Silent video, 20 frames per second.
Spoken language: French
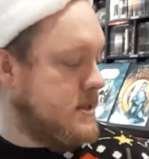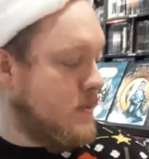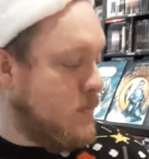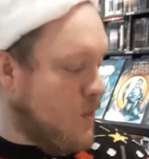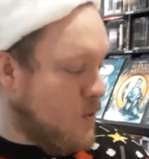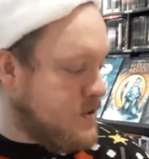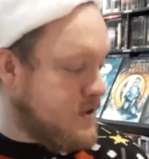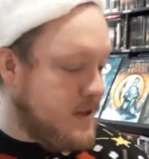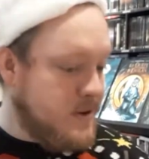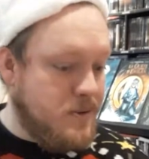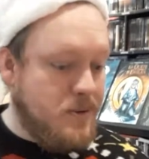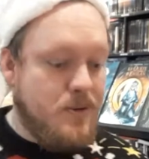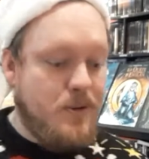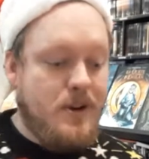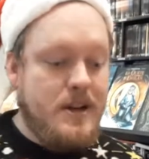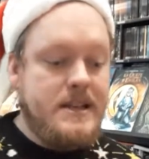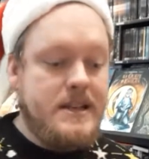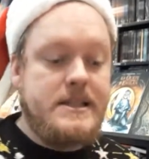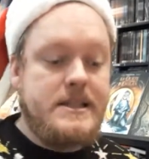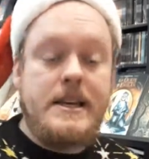C'est pour ça que
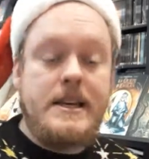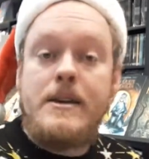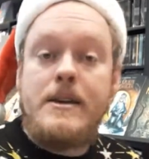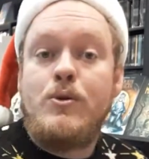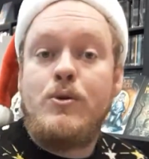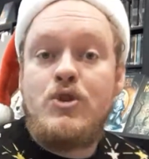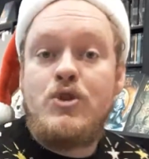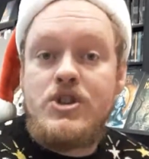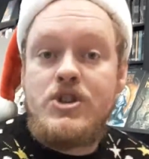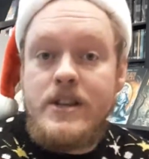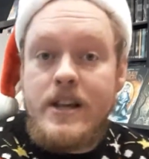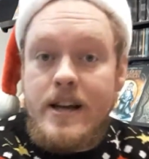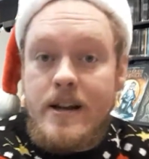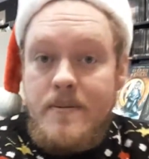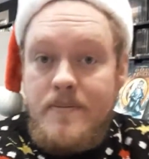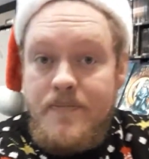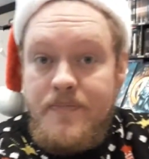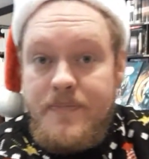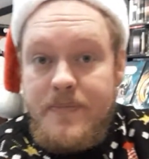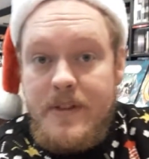dans la série
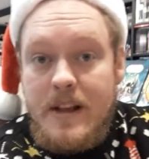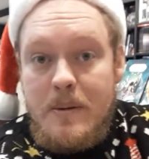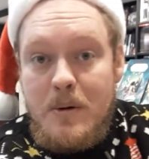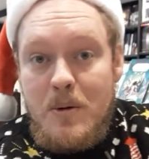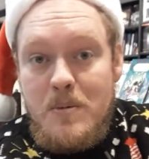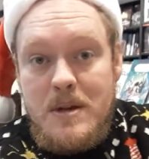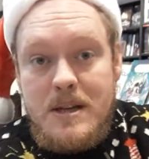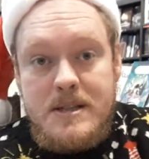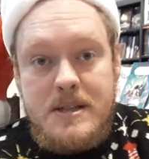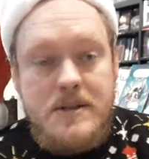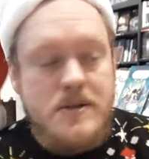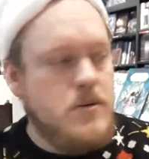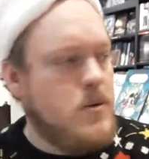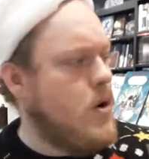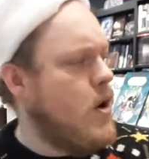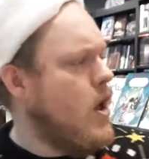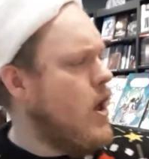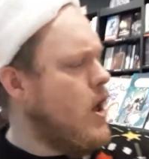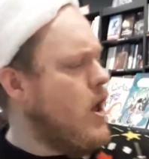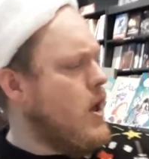originale, la première
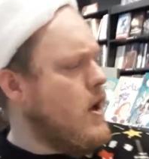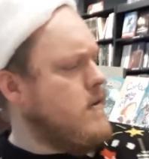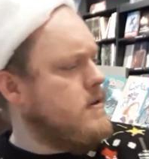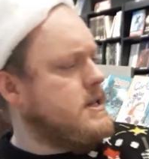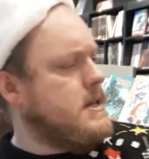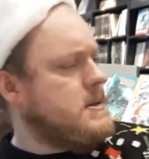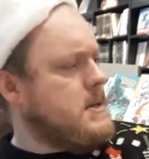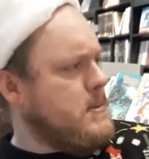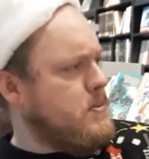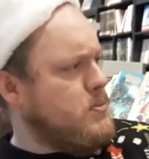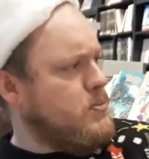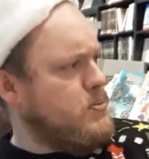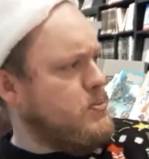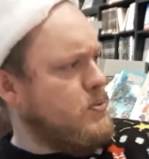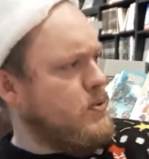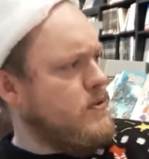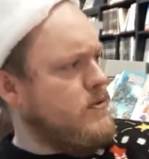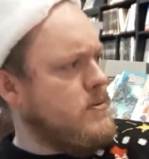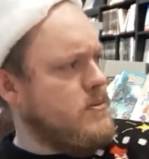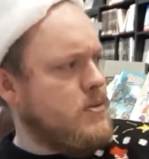saison, vous avez peut-être
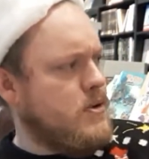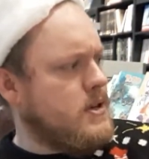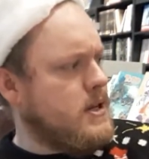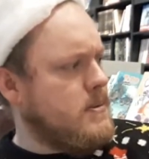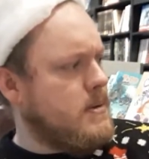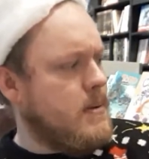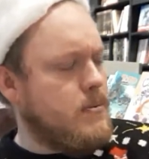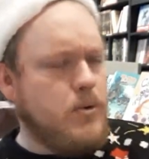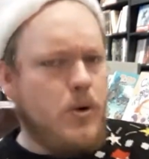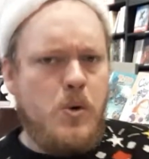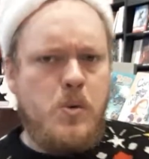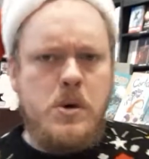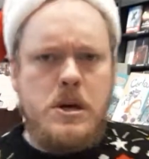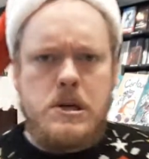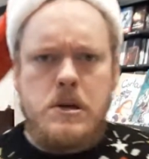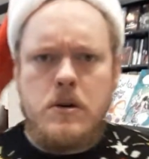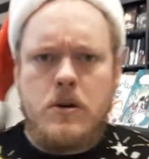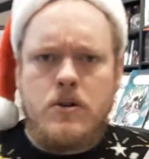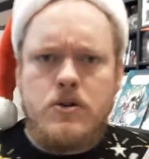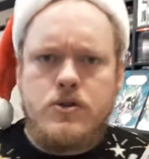pu vous demander ben,
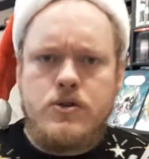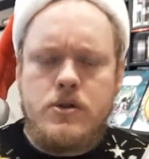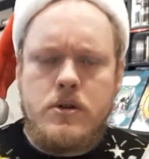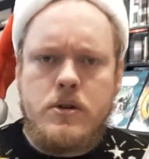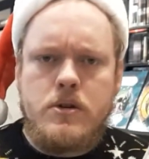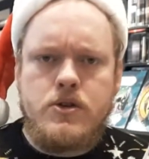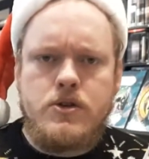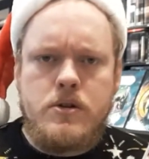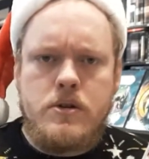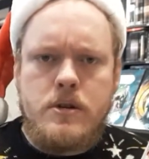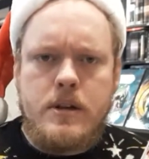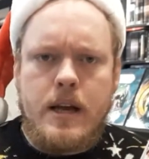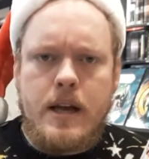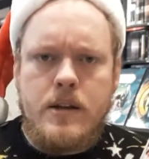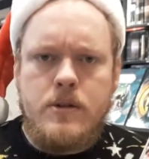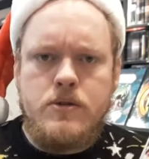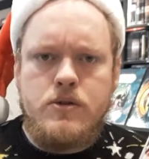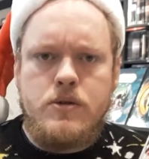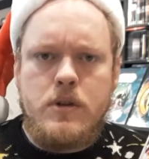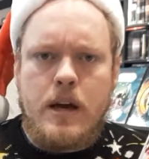pourquoi le ranger jaune
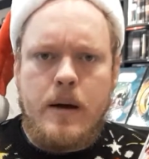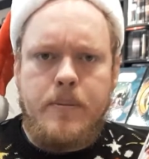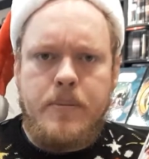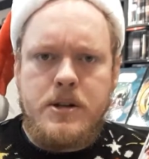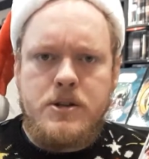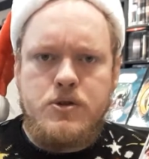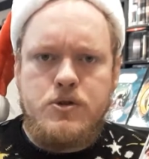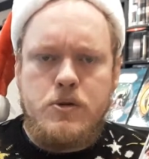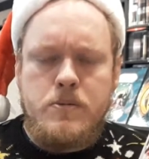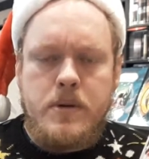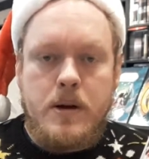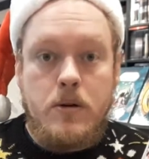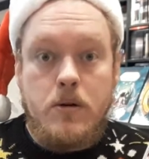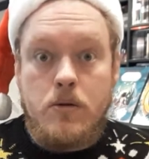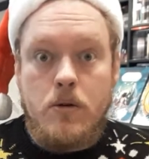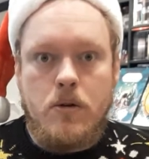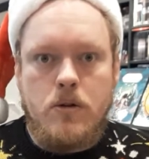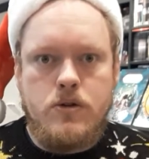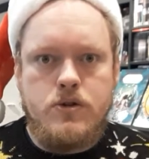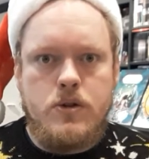a, pas de jupe
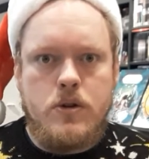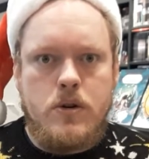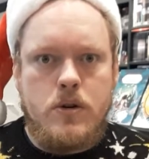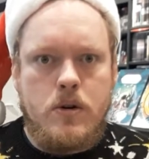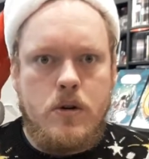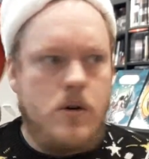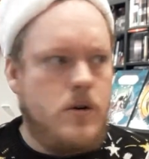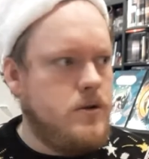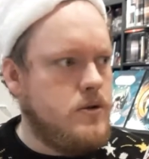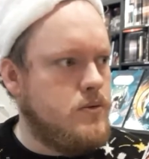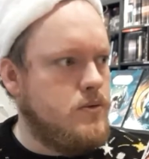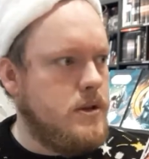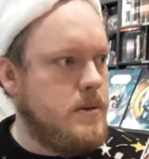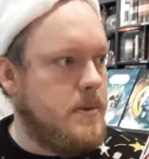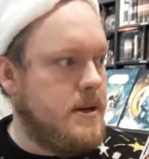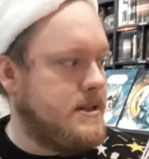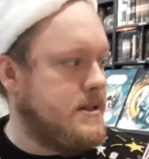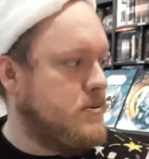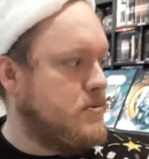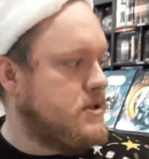alors que le ranger rose,
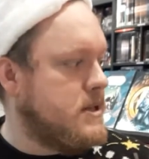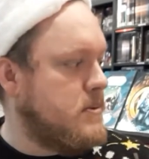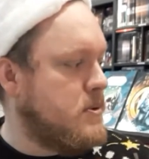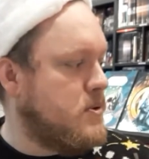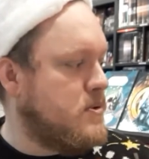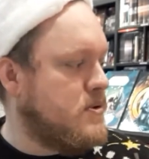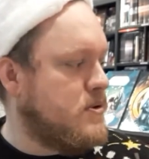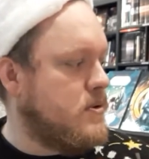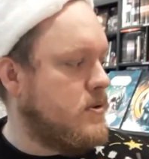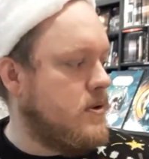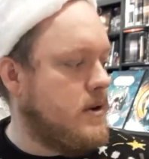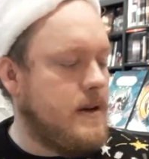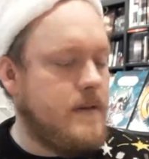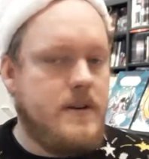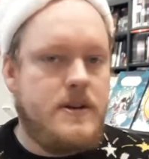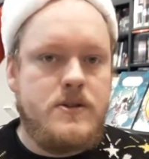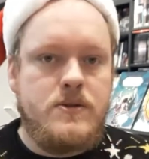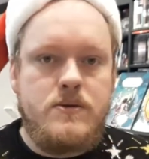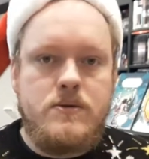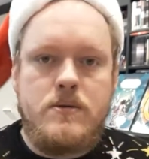lui, c'est tout simplement que dans la
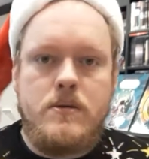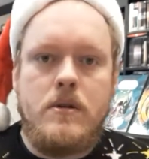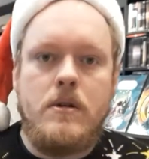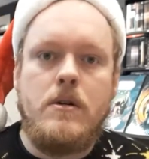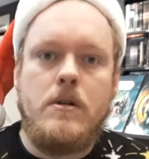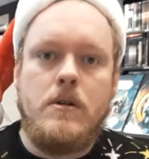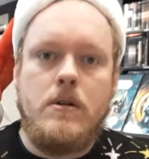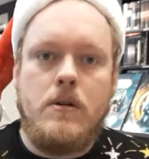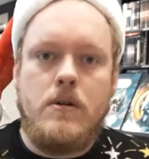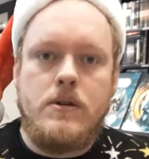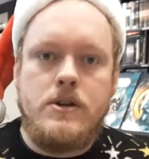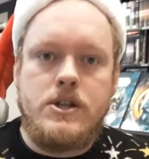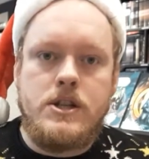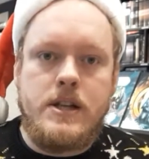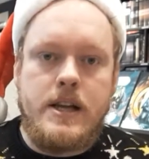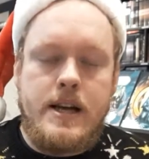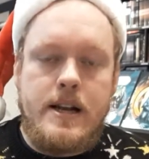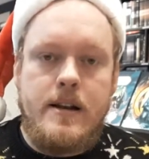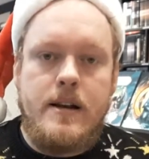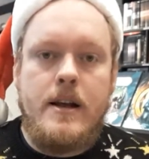version euh,
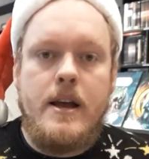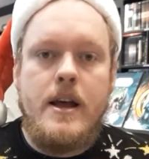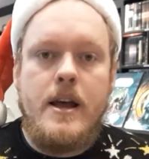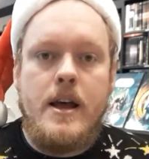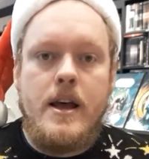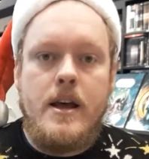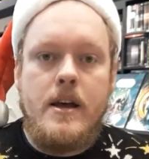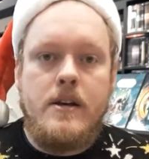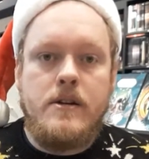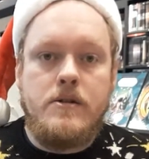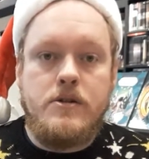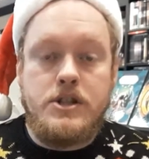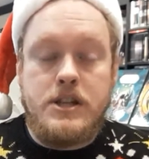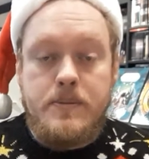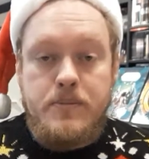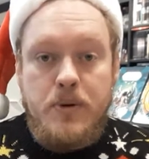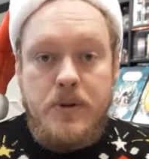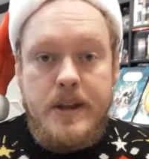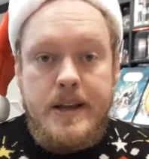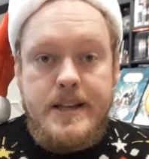originale euh,
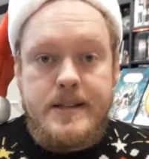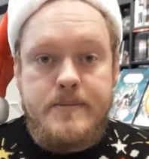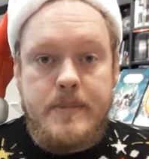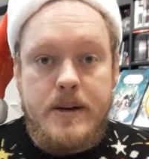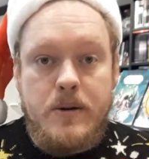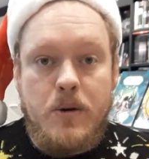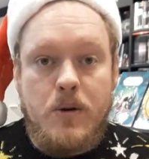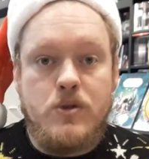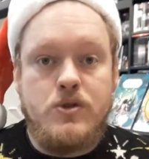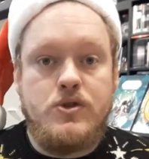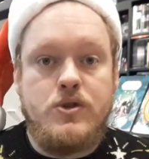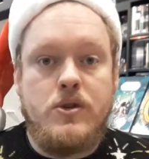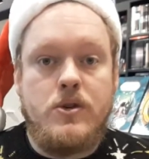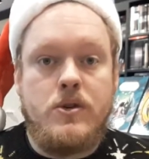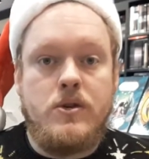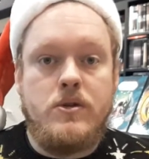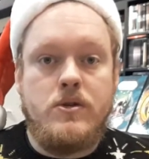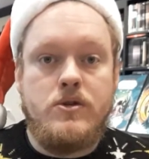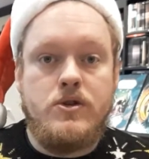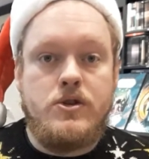japonaise, ben, le ranger
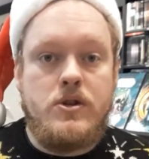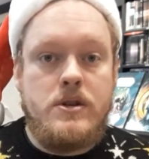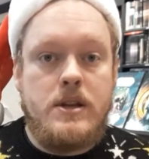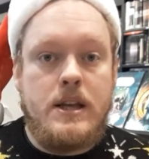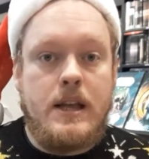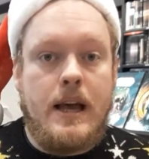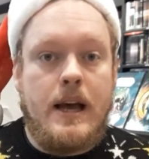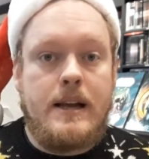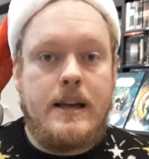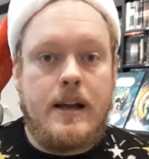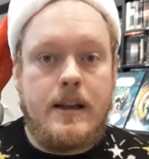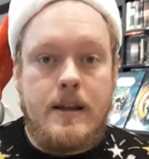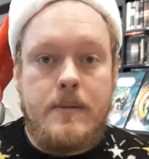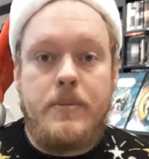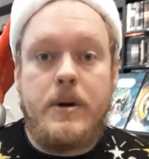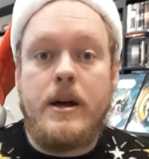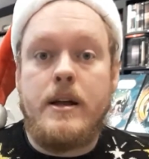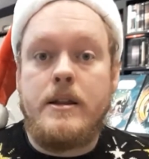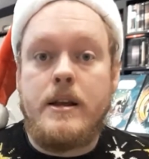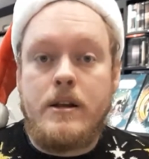euh, jaune est incarné
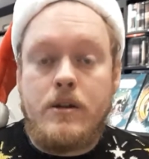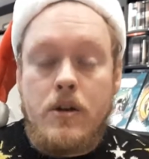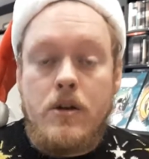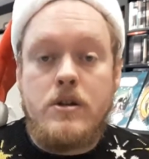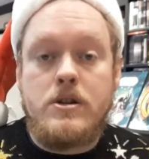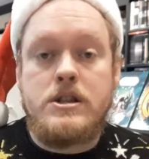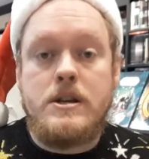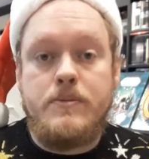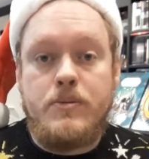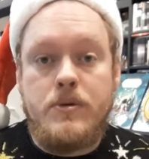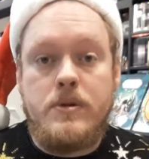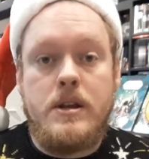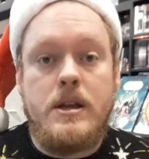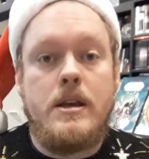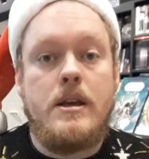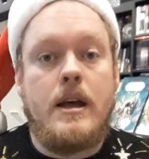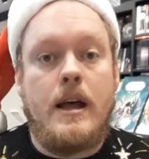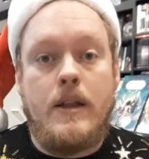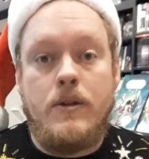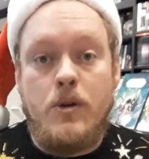par un acteur
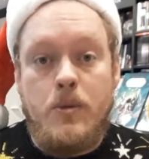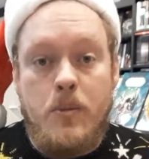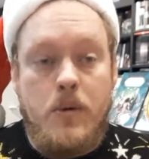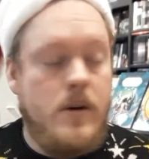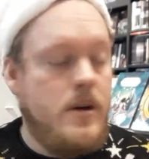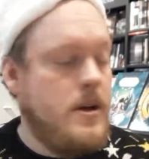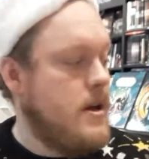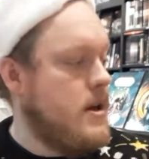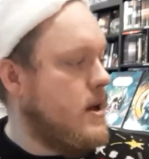japonais, un homme.